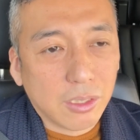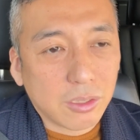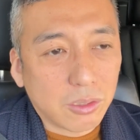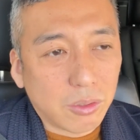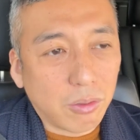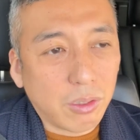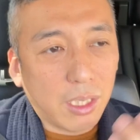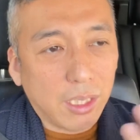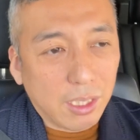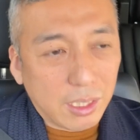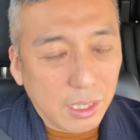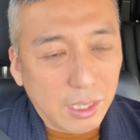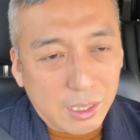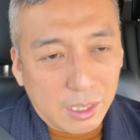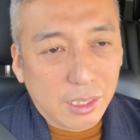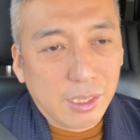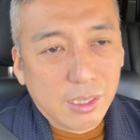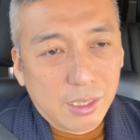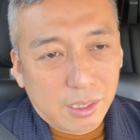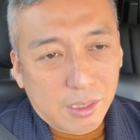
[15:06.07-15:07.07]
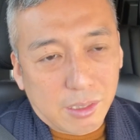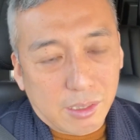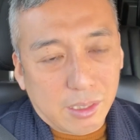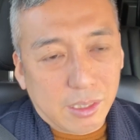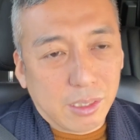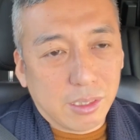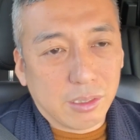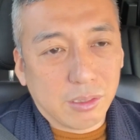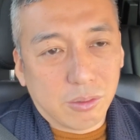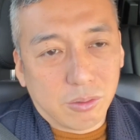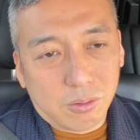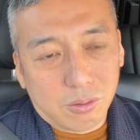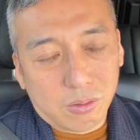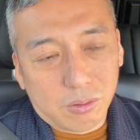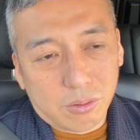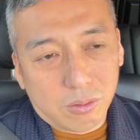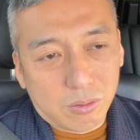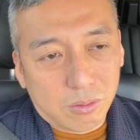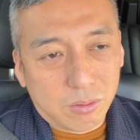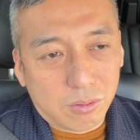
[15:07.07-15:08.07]
それが、あ
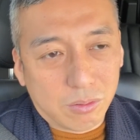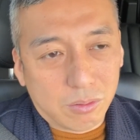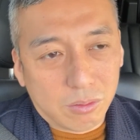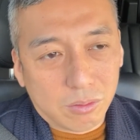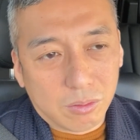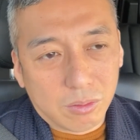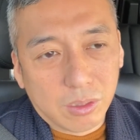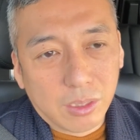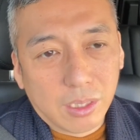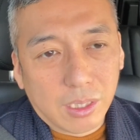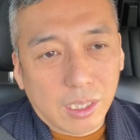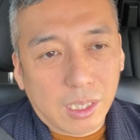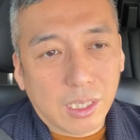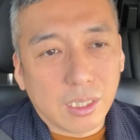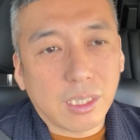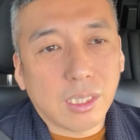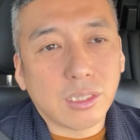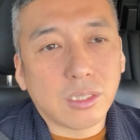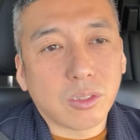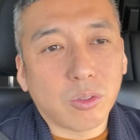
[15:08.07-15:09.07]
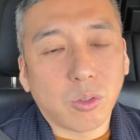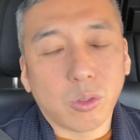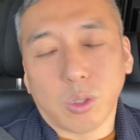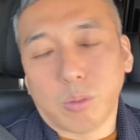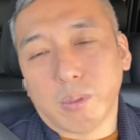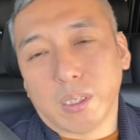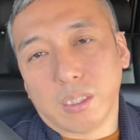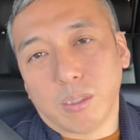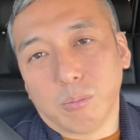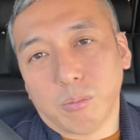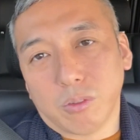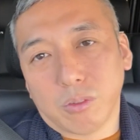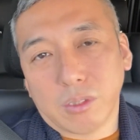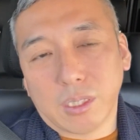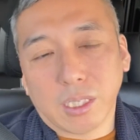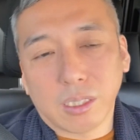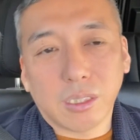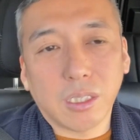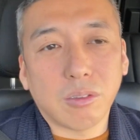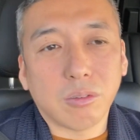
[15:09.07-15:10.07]
のー、話し言葉にも
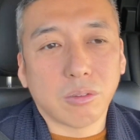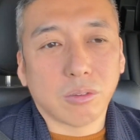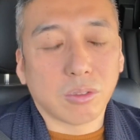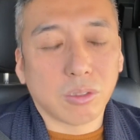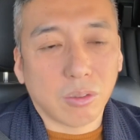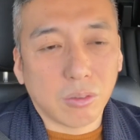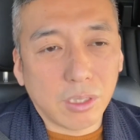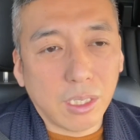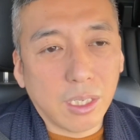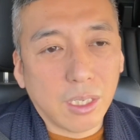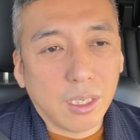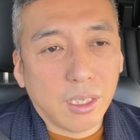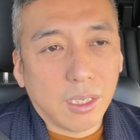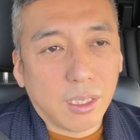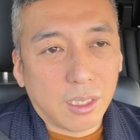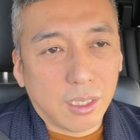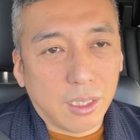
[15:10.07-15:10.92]
なってくるんですよね。